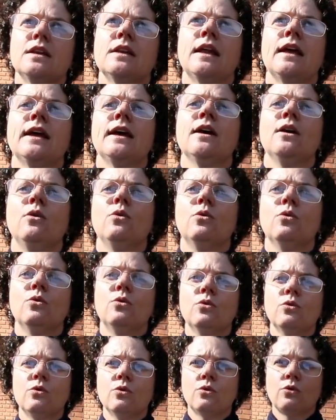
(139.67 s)
Né?
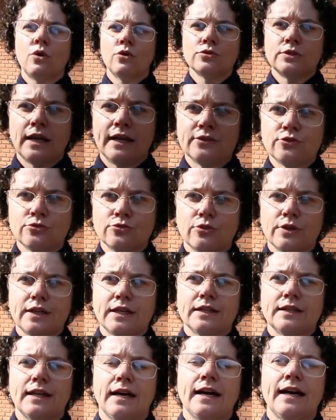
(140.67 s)
O contato do
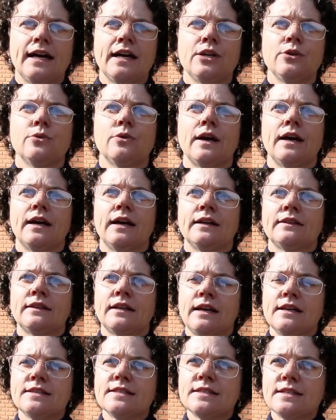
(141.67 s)
Orquidário é
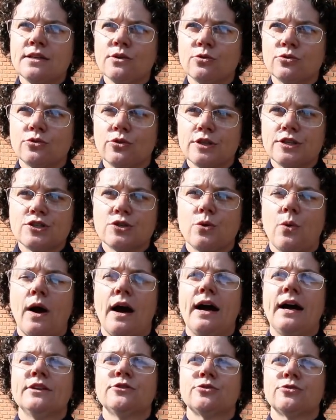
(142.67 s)

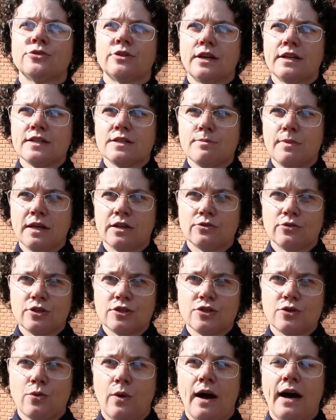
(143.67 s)

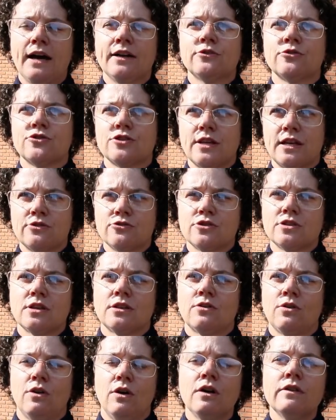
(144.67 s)

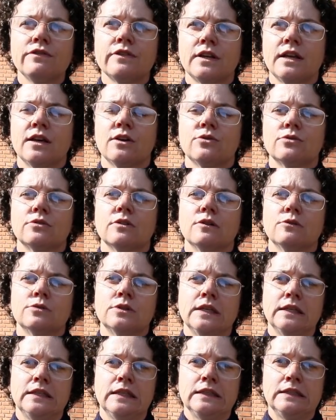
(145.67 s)
3524-3624-019, né? o, o
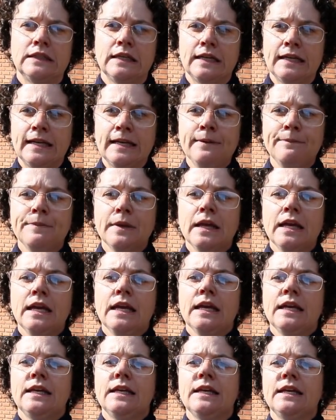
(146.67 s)
DDD.
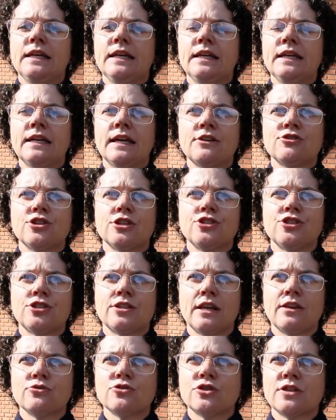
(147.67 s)
E a gente
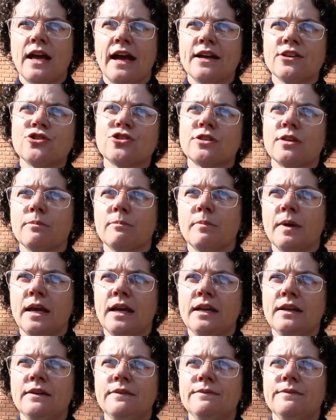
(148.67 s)
tem o site
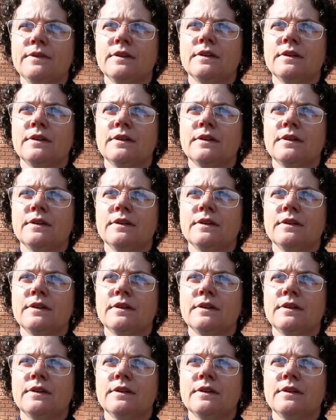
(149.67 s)
também,